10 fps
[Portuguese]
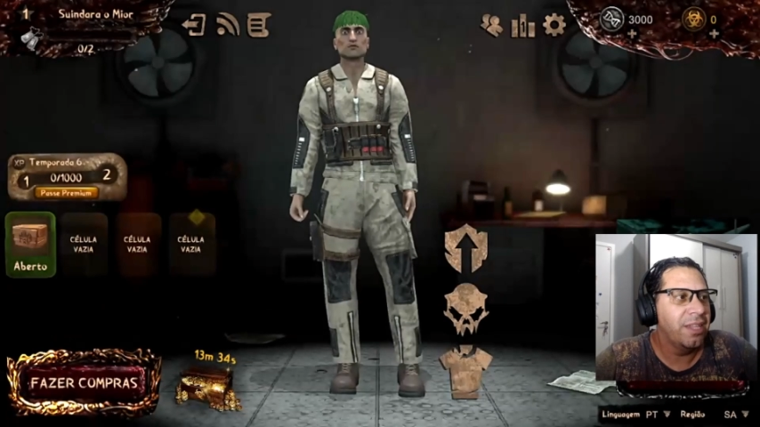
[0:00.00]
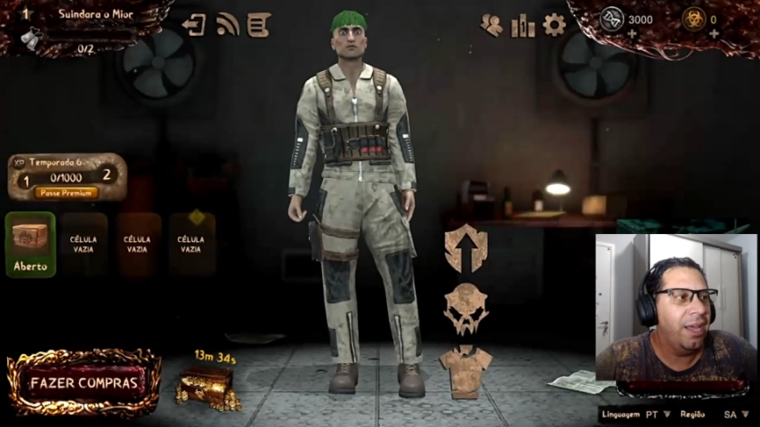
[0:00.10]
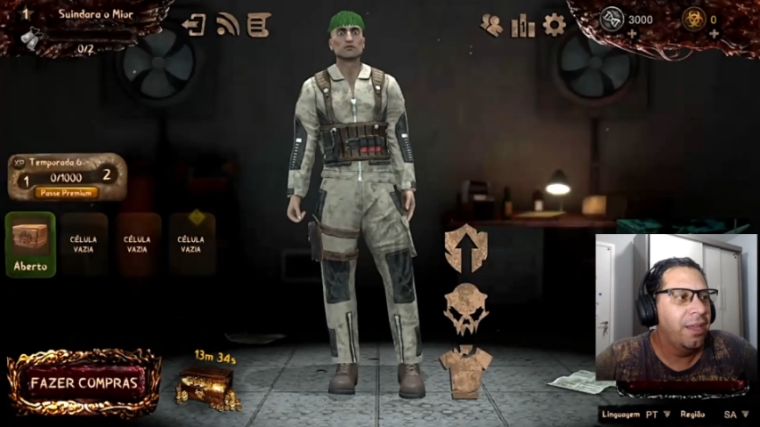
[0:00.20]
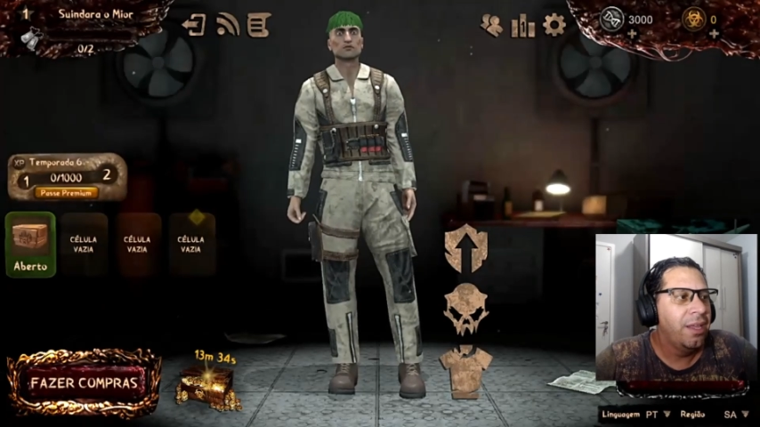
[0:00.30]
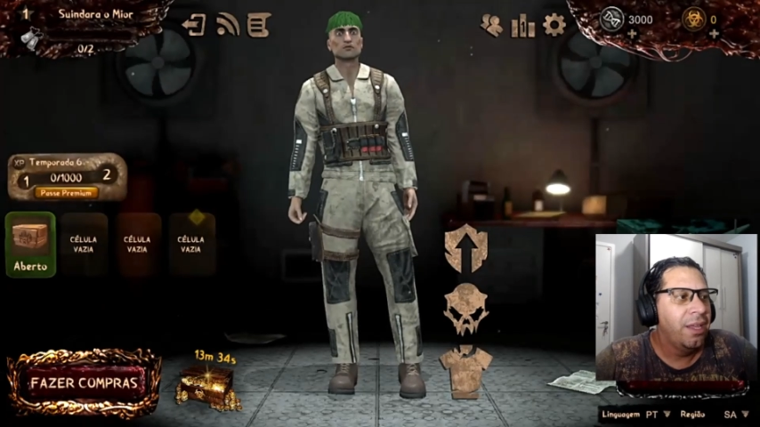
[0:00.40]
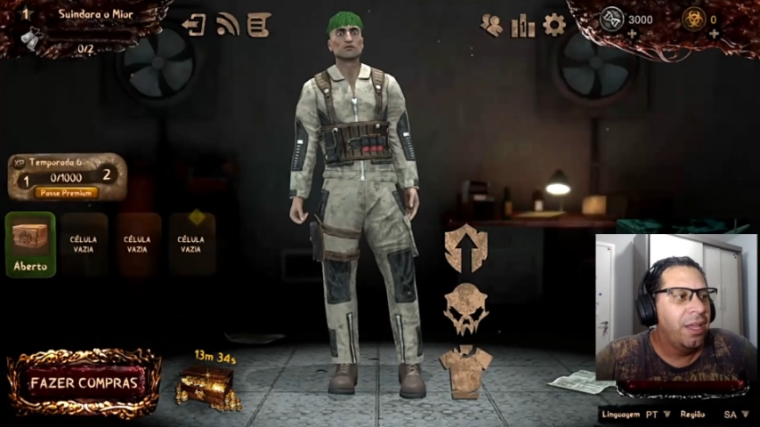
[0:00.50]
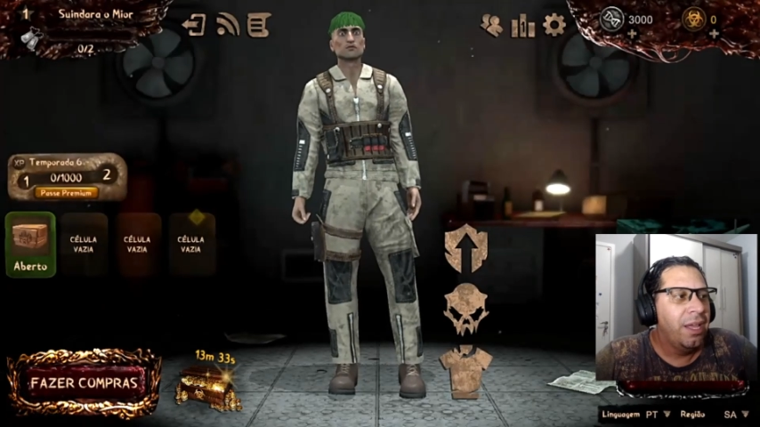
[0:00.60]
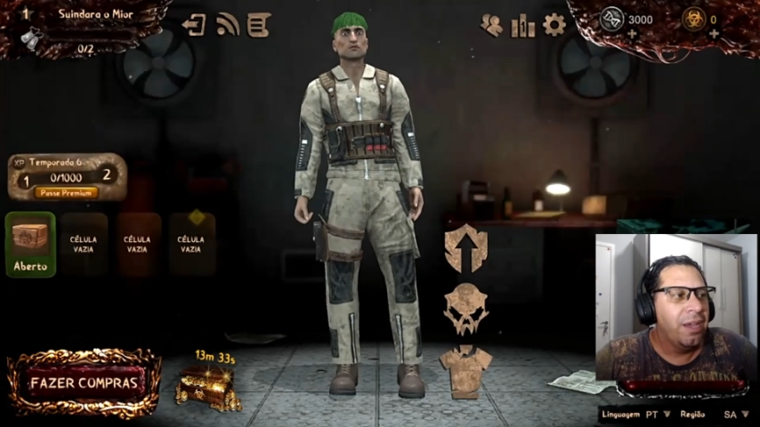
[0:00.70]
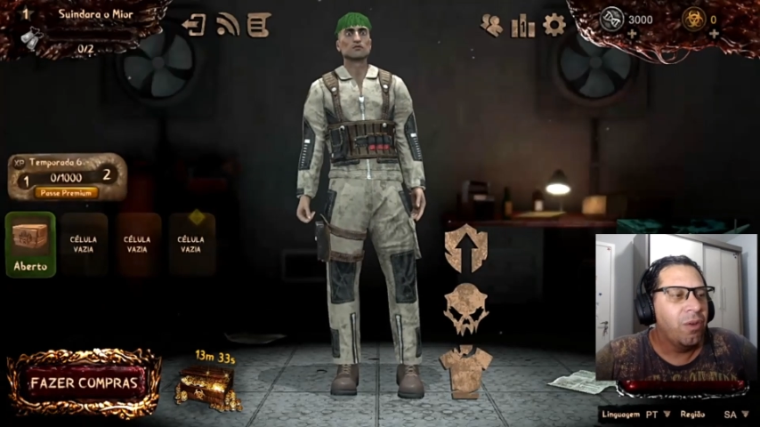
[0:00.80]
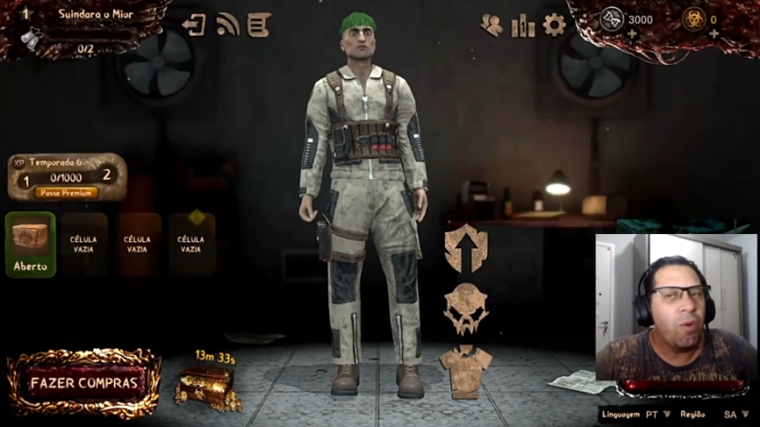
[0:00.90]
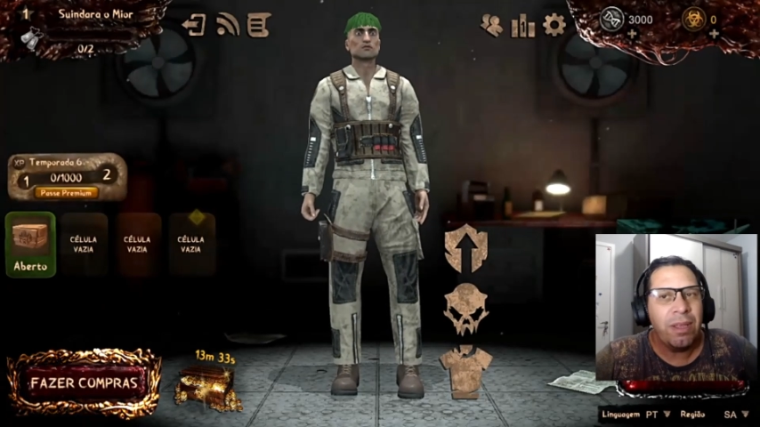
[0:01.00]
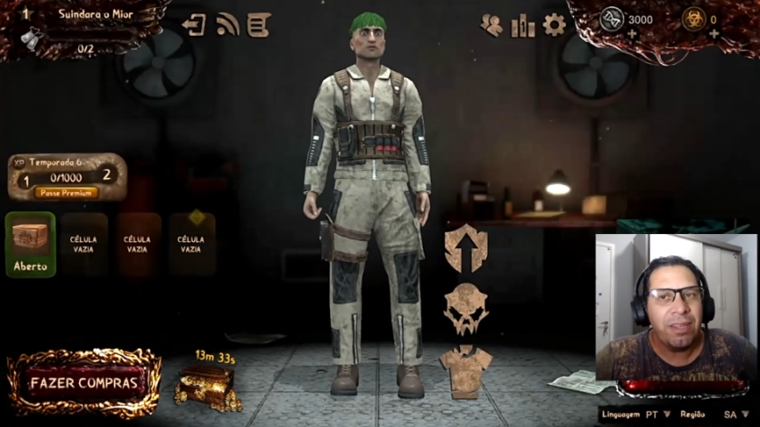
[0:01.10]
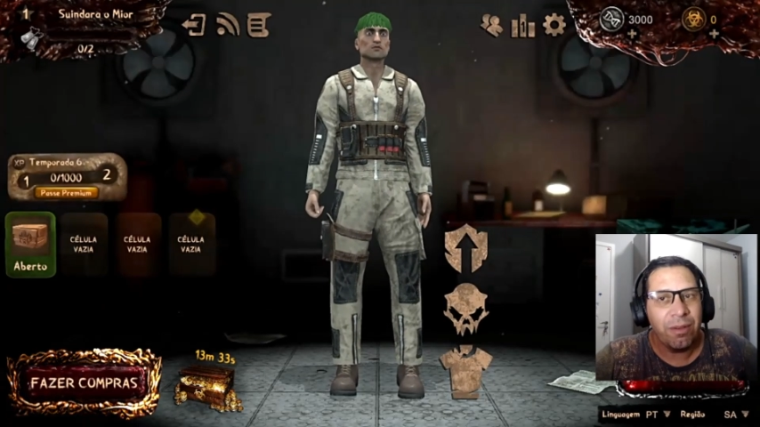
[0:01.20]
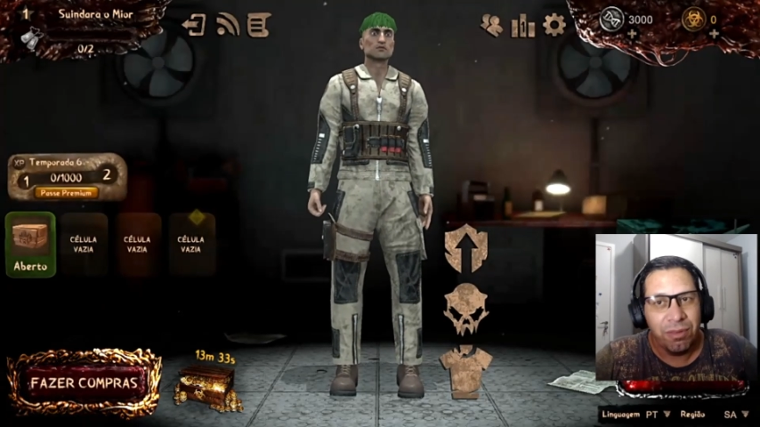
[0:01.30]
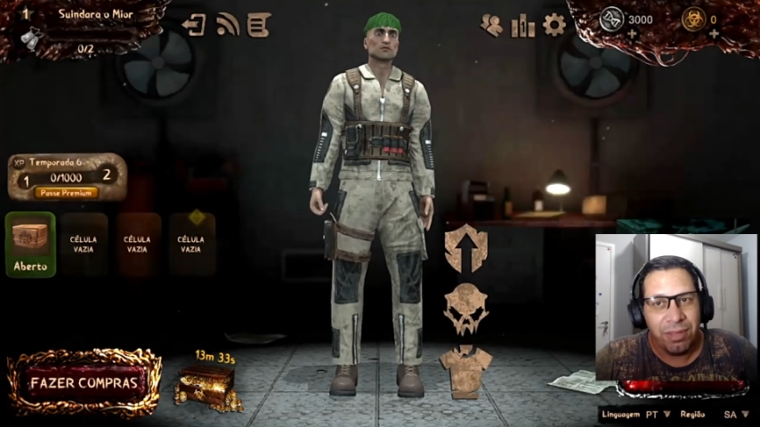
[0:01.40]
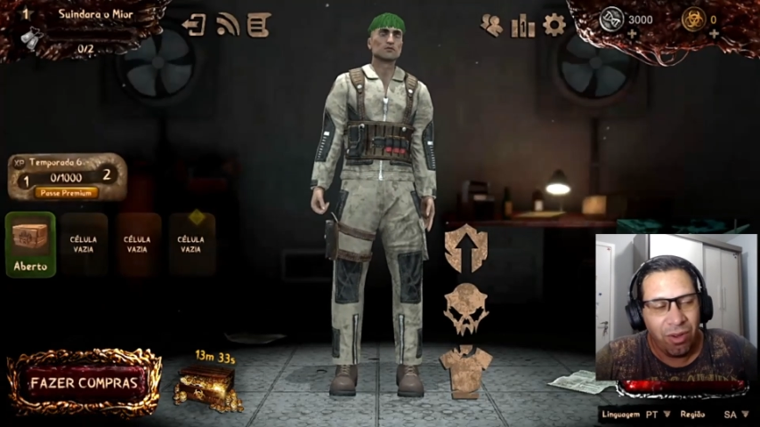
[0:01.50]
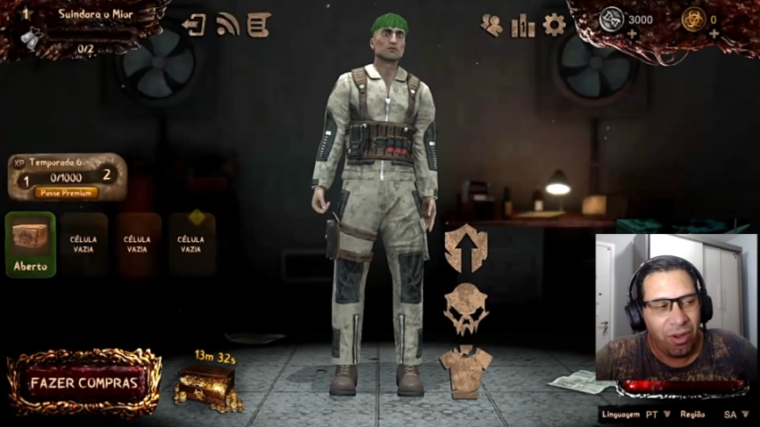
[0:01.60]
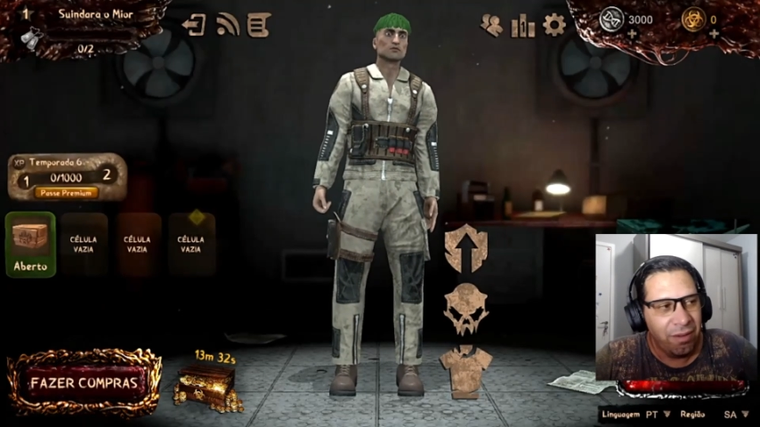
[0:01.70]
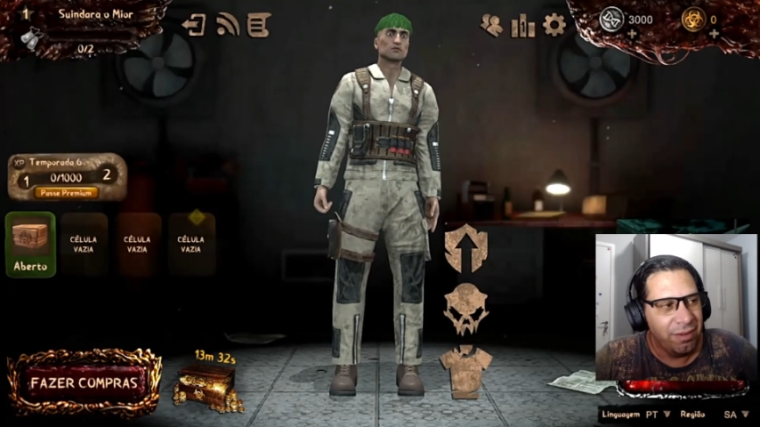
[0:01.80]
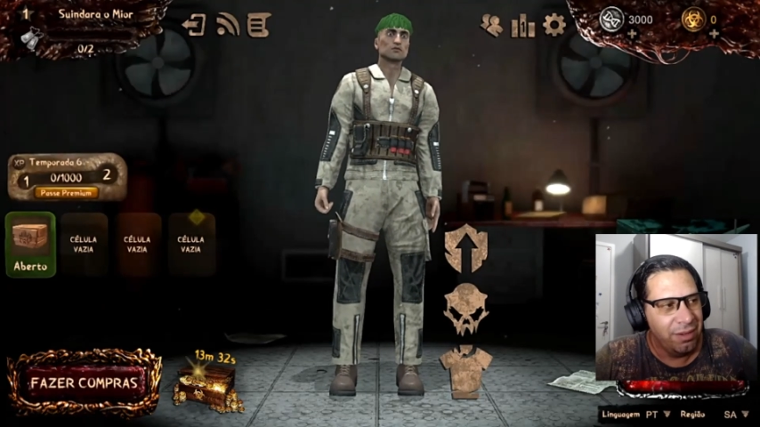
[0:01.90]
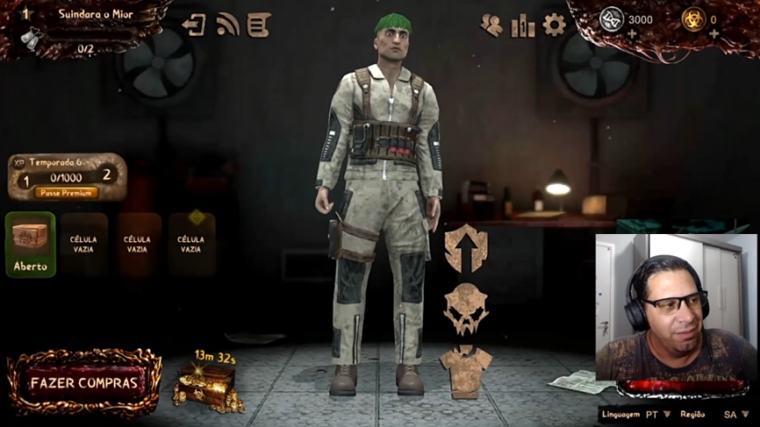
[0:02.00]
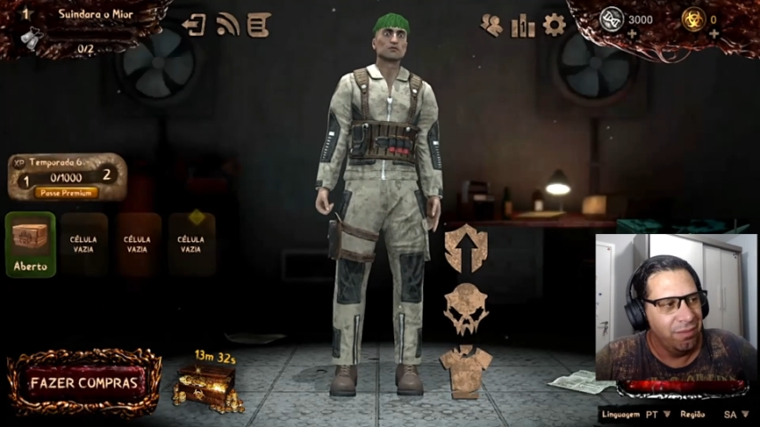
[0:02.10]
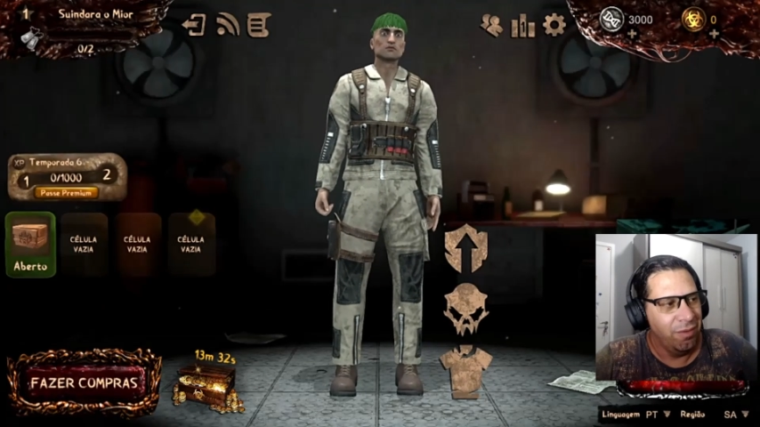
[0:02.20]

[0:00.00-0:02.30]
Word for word: tá? Como essa conta é nova,